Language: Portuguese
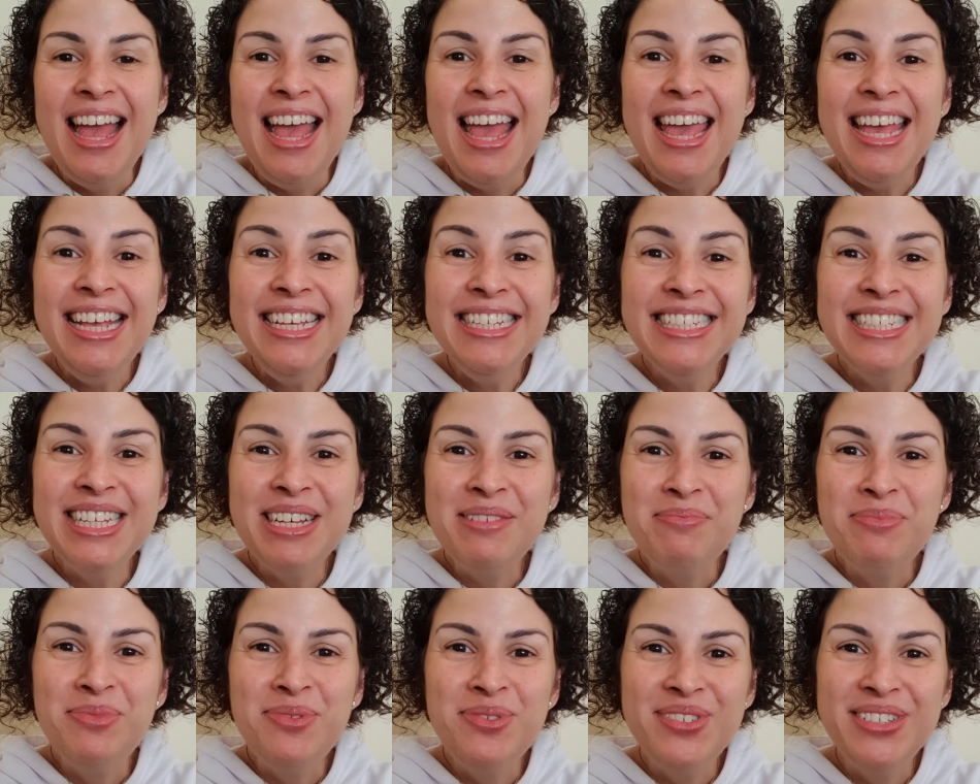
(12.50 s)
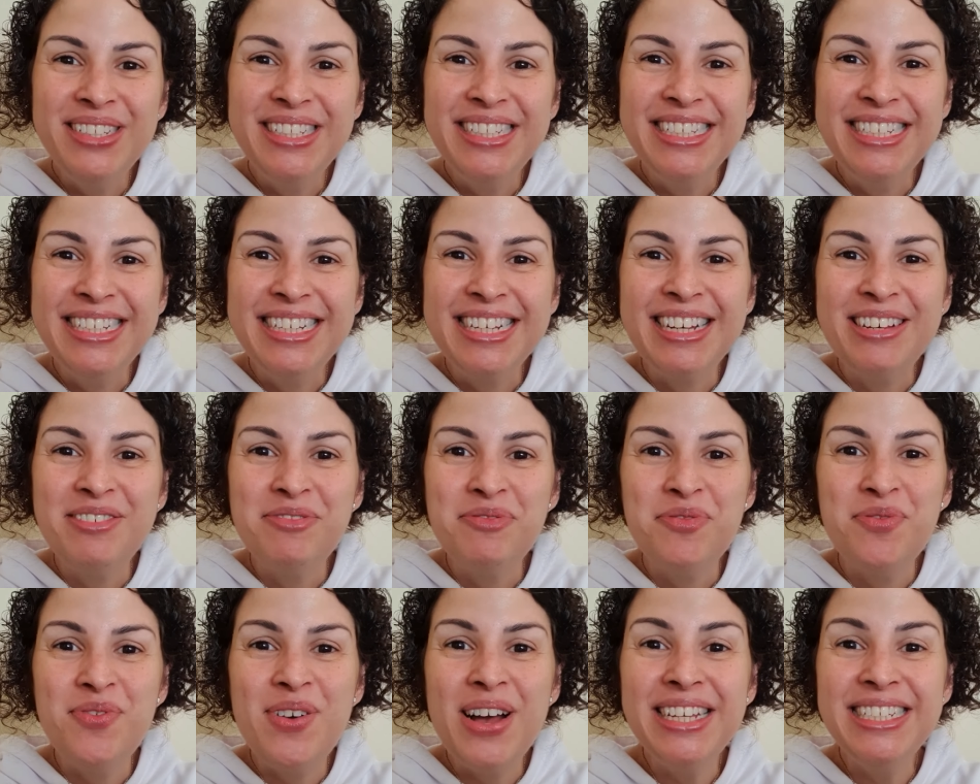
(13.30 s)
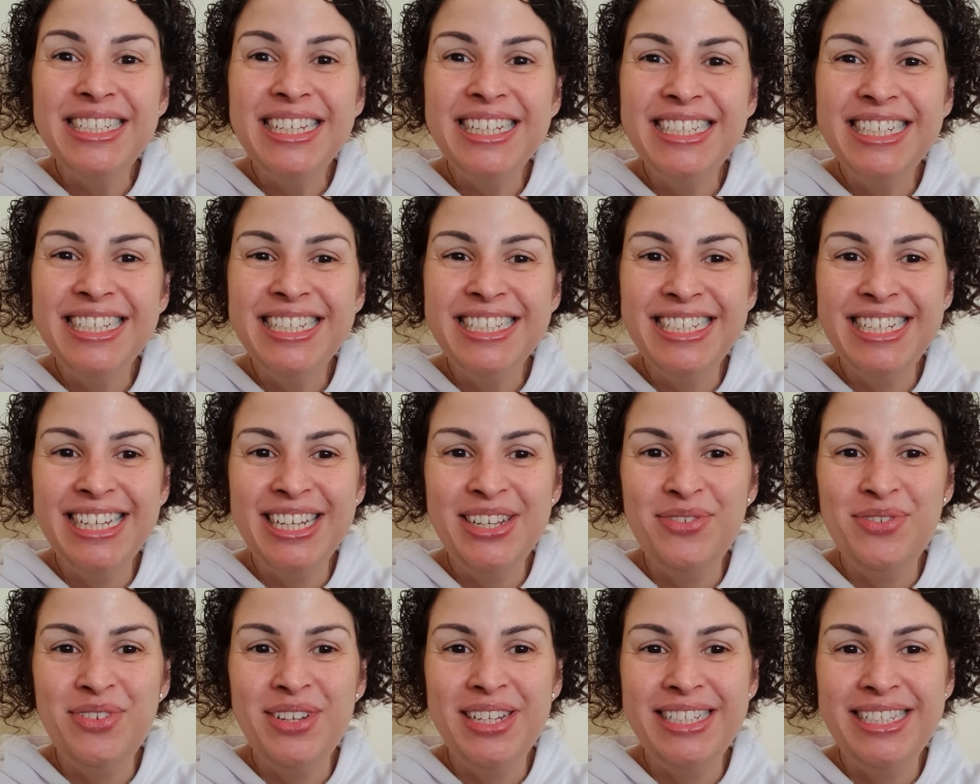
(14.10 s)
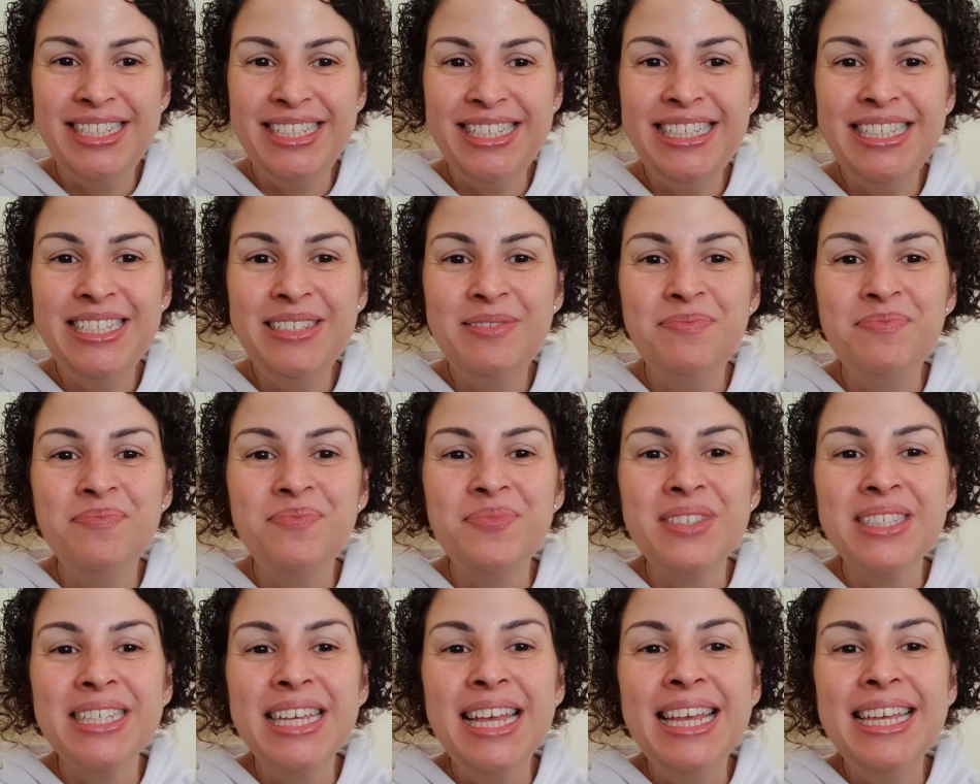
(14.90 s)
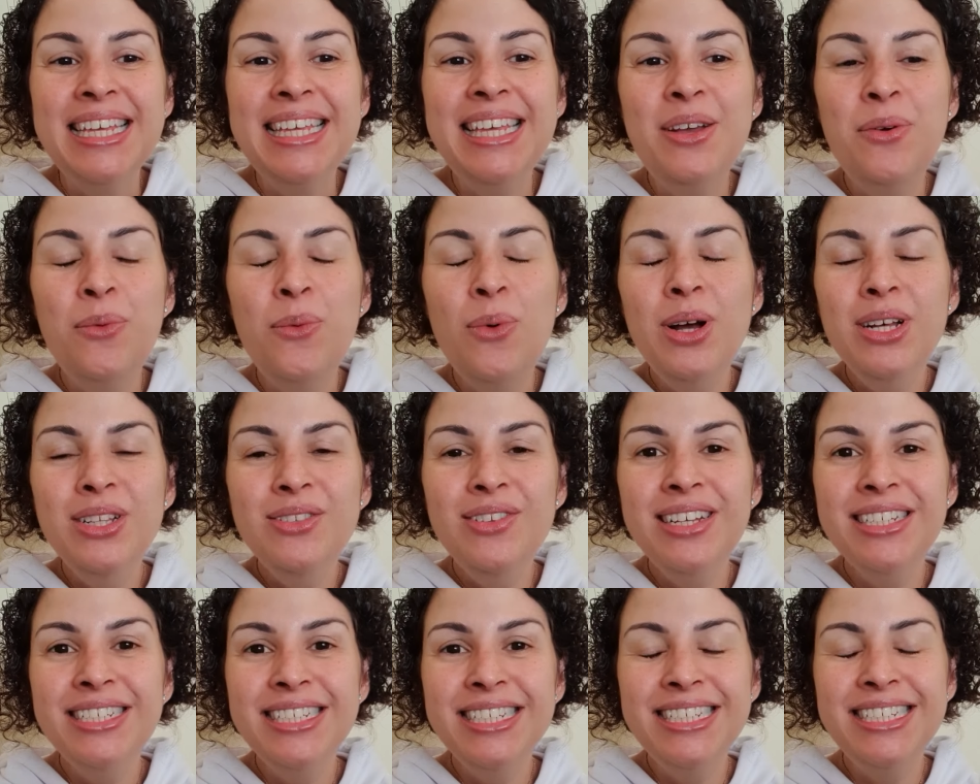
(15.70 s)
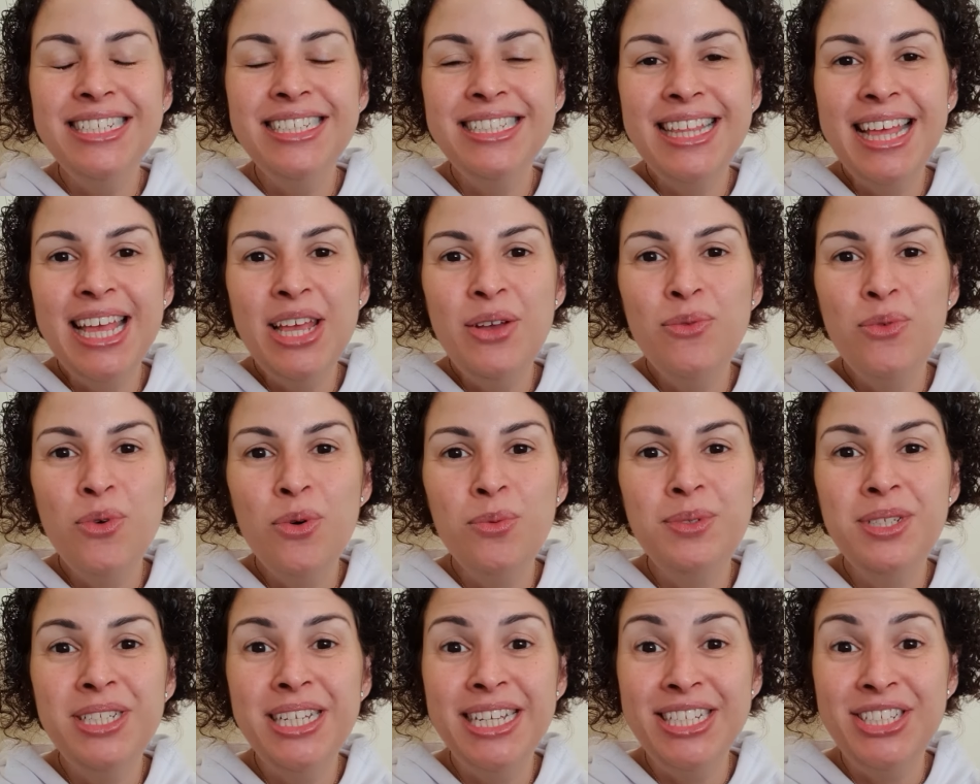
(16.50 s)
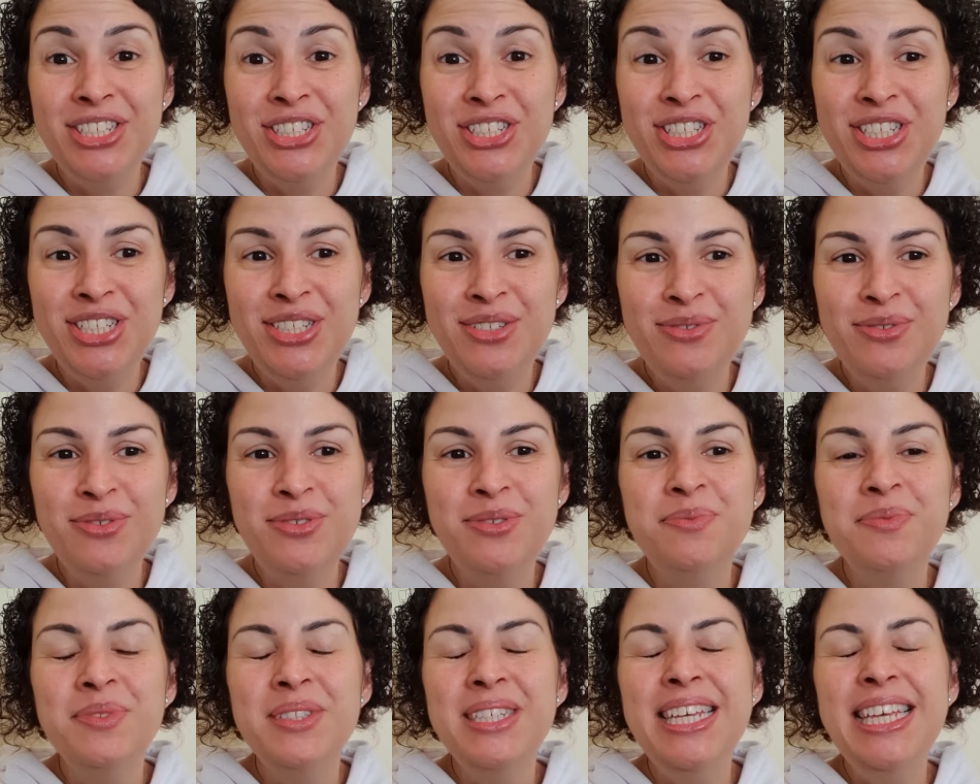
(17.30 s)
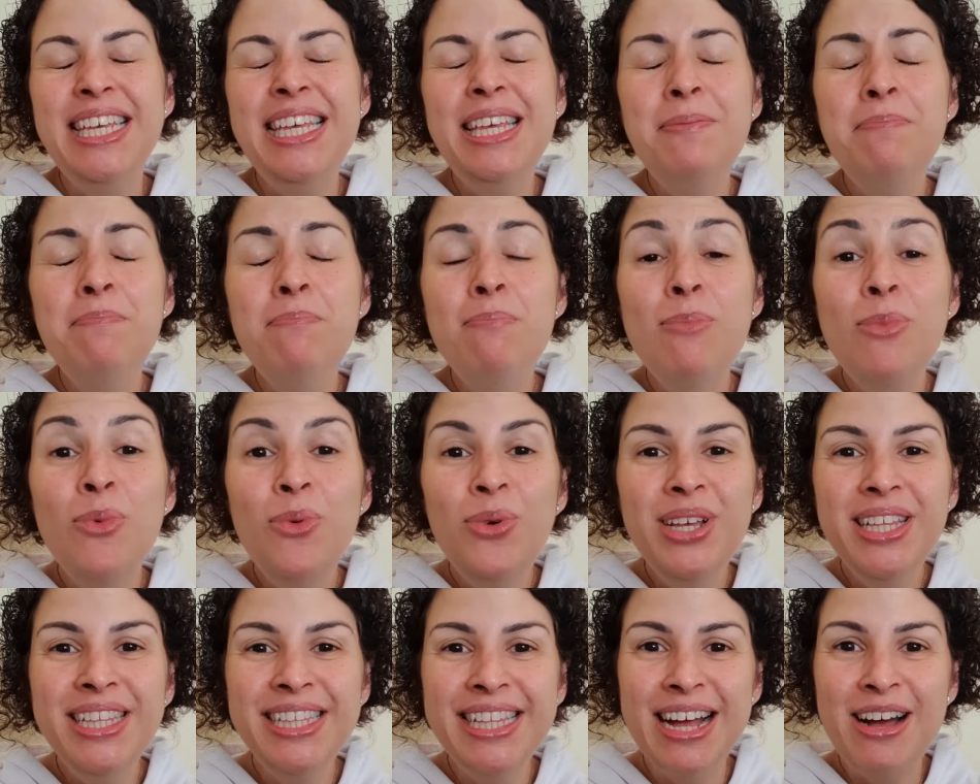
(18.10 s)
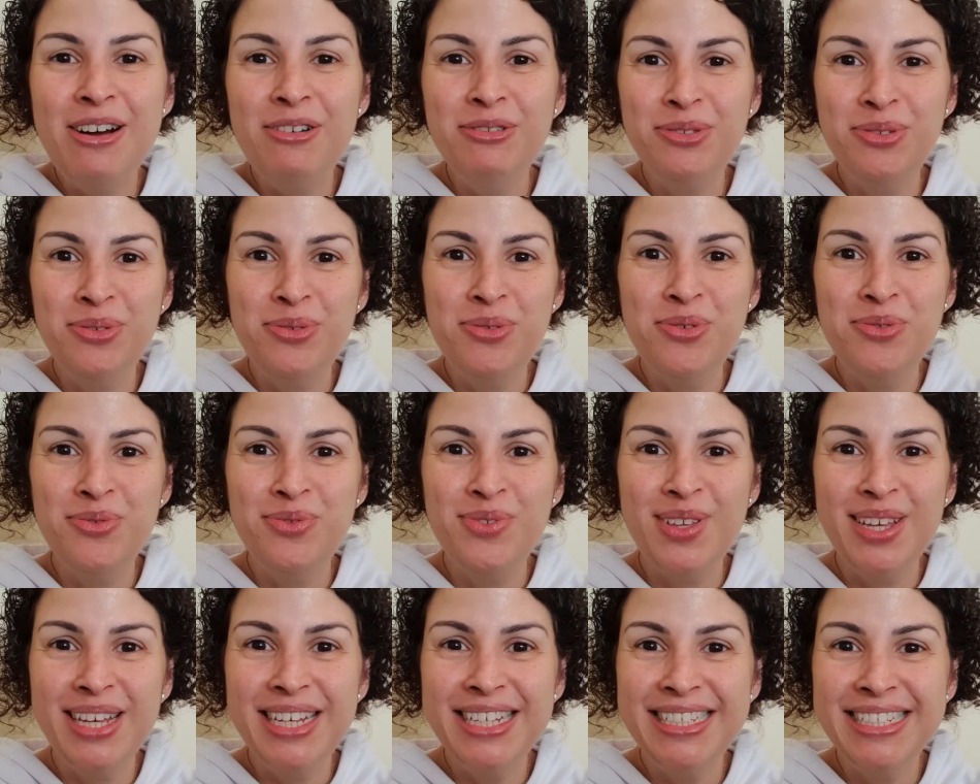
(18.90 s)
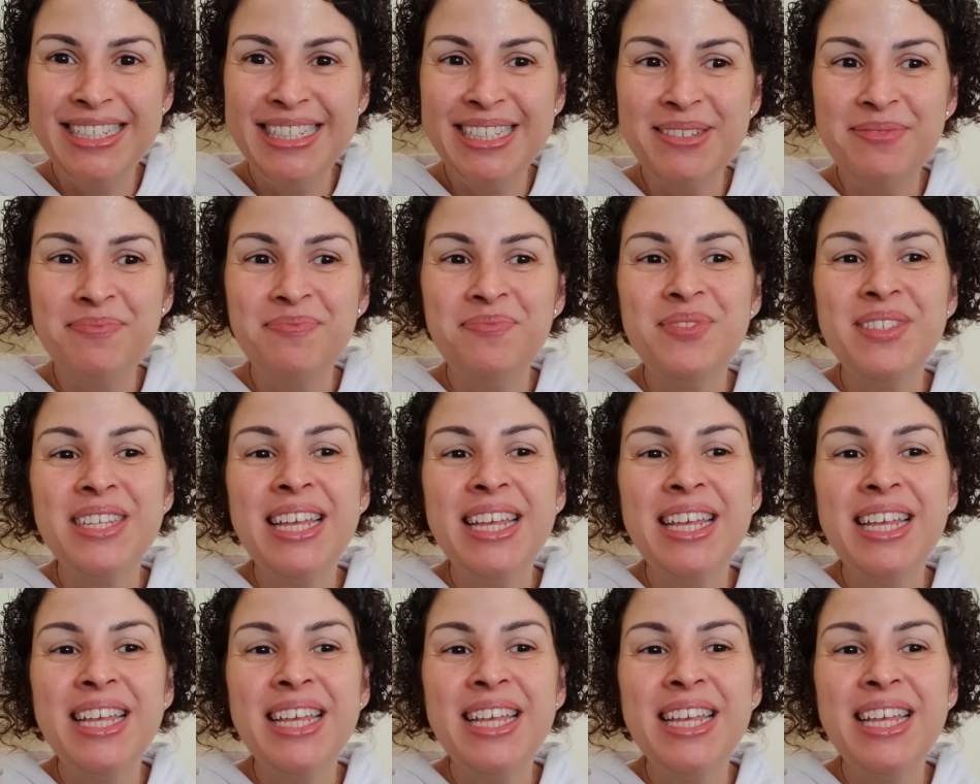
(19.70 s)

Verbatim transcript: Essa música faz a gente refletir que quando a gente tem um objetivo e muita autoconfiança,